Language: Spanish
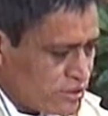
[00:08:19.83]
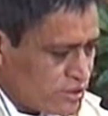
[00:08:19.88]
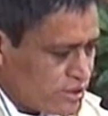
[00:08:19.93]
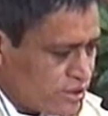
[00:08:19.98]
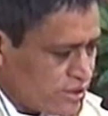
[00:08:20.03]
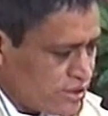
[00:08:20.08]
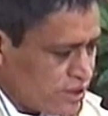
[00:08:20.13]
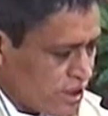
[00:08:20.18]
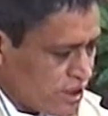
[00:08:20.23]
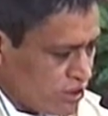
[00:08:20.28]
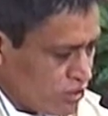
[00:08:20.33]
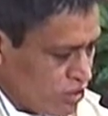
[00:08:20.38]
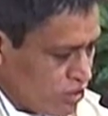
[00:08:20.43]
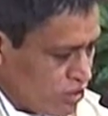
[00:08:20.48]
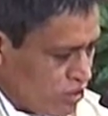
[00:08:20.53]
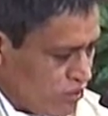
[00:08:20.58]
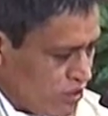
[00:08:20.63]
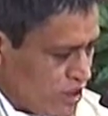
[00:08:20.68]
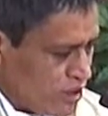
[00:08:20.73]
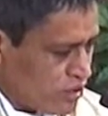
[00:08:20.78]
Santo
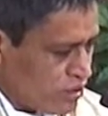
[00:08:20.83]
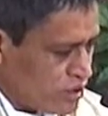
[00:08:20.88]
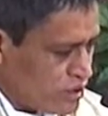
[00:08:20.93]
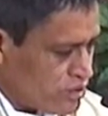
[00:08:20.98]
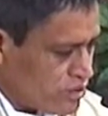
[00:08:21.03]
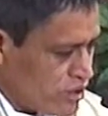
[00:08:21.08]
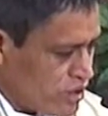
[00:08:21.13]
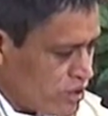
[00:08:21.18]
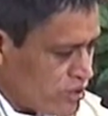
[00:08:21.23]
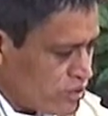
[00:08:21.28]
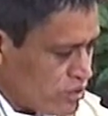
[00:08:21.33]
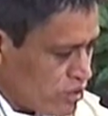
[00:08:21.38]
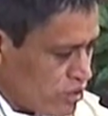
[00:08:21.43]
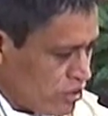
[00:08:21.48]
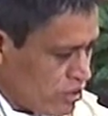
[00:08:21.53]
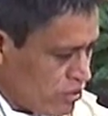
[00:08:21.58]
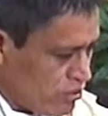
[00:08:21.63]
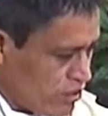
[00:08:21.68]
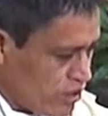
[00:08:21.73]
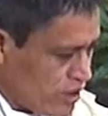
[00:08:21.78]
Domingo hizo esto,
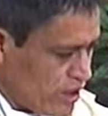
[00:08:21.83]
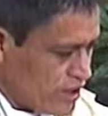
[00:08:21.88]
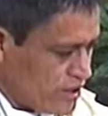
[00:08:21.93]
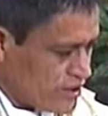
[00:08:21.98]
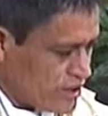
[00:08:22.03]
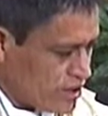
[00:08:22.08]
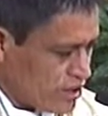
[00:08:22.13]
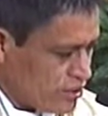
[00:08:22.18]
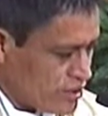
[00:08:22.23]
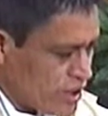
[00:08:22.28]
lo voy a hacer.